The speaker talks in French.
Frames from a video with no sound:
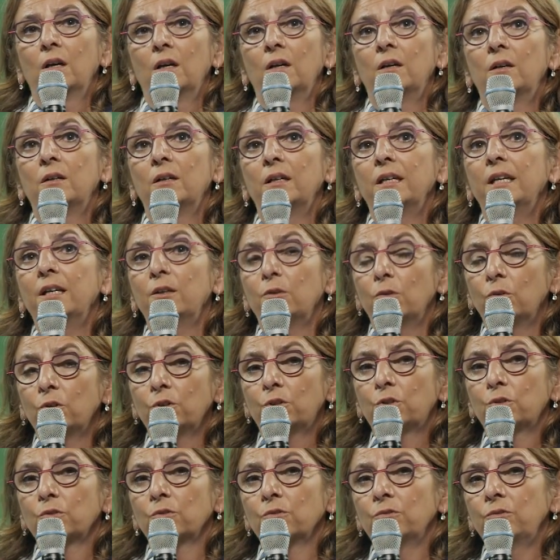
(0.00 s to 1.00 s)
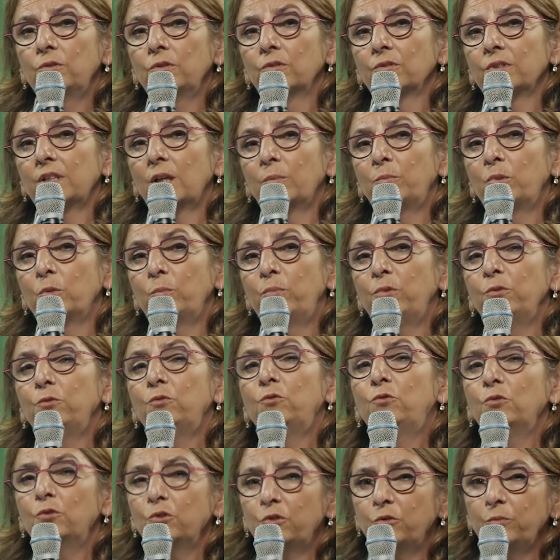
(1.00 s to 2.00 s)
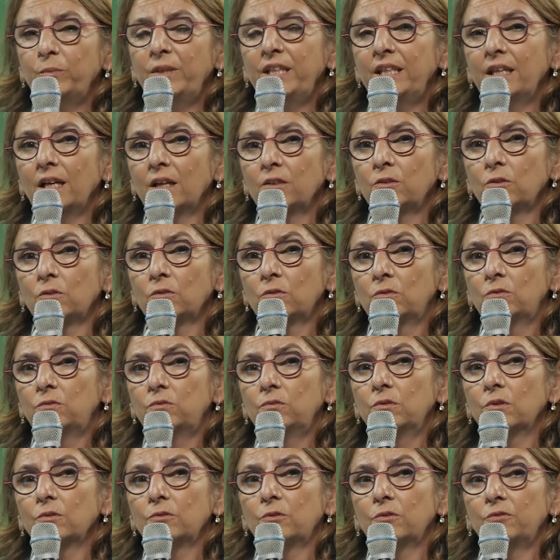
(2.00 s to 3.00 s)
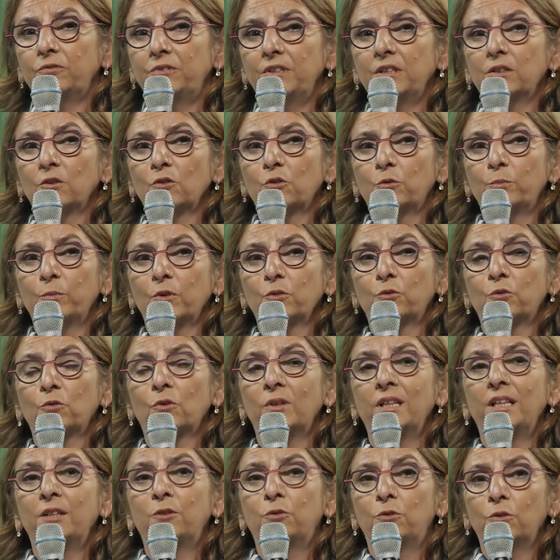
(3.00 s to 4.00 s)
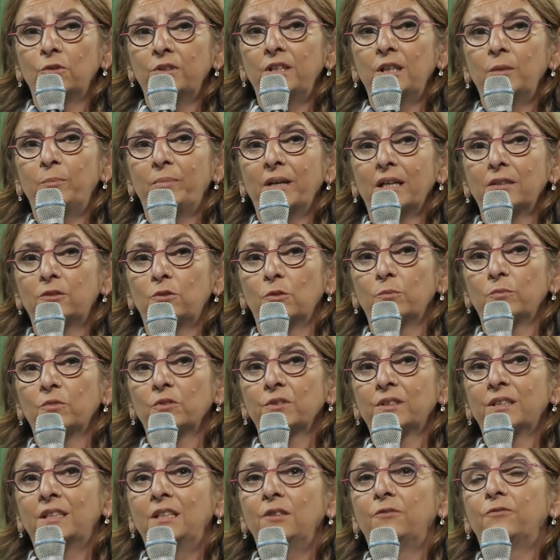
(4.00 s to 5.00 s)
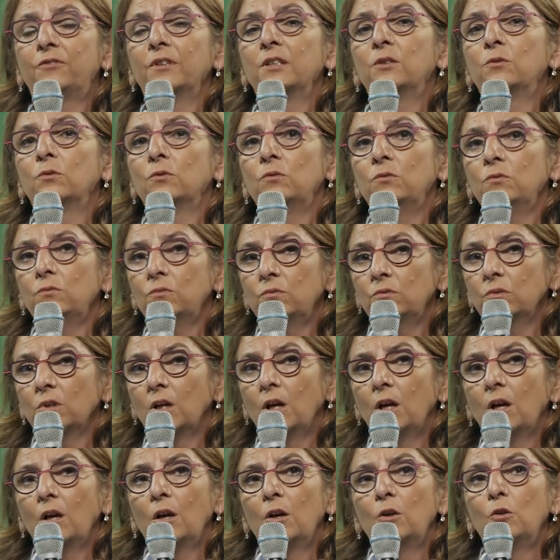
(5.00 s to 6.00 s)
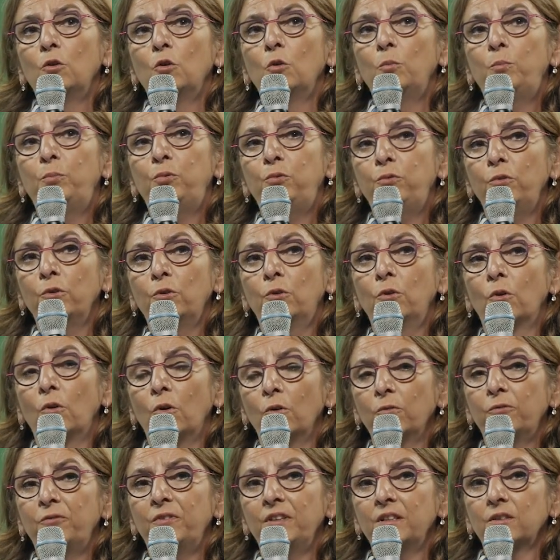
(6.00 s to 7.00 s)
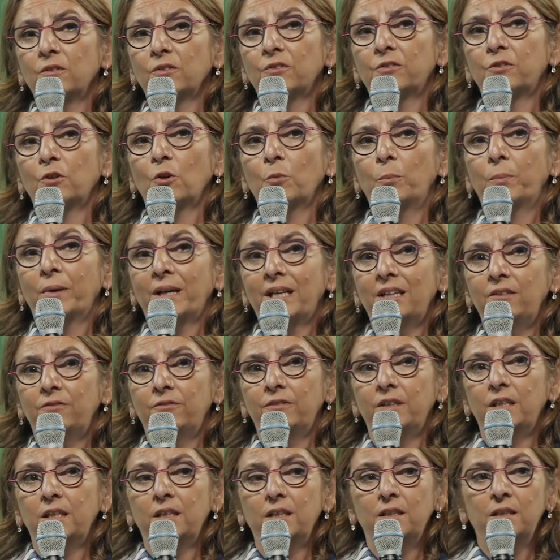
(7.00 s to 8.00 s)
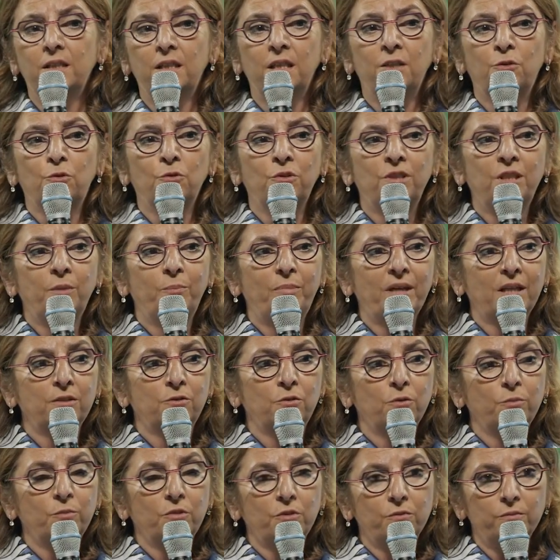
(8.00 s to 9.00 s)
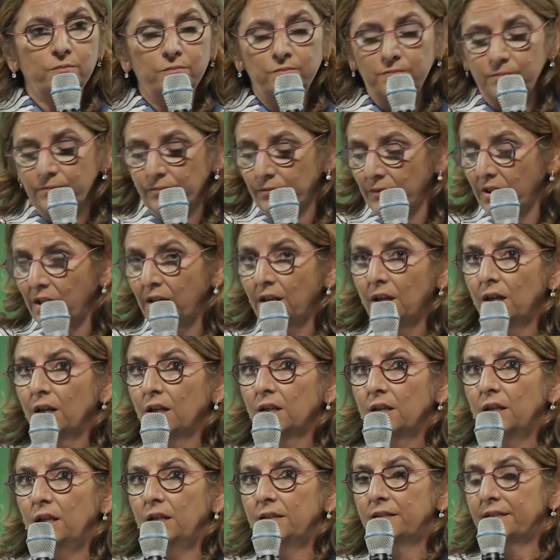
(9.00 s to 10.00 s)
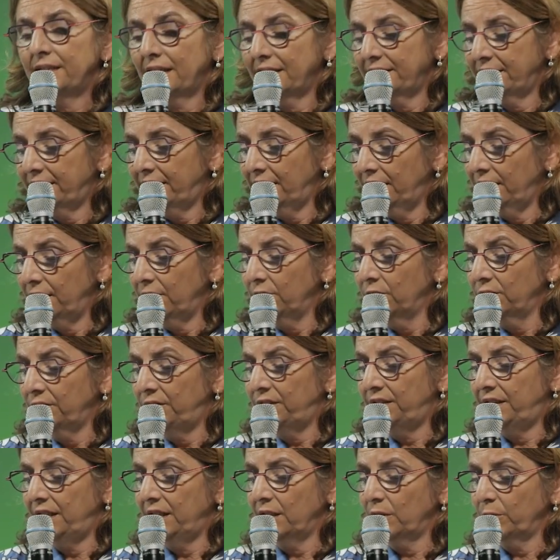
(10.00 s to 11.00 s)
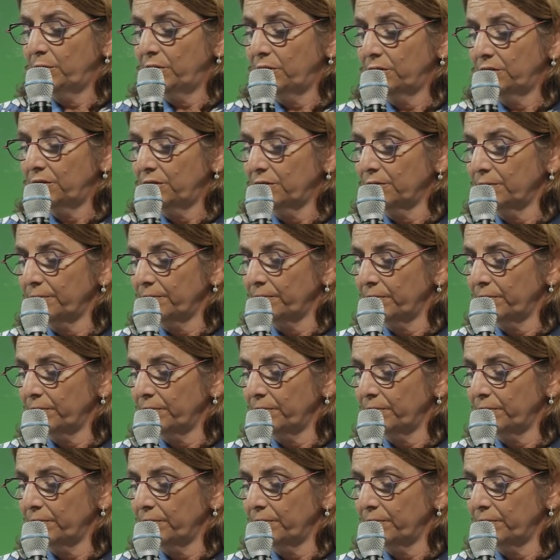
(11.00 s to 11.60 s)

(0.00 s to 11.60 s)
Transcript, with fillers: Euh, et aujourd'hui, on a un peu plus de 12 milliards d'encours de financement sur les deux départements, ce qui fait de nous le plus gros financeur privé des deux départements. Et ça, c'est aussi important.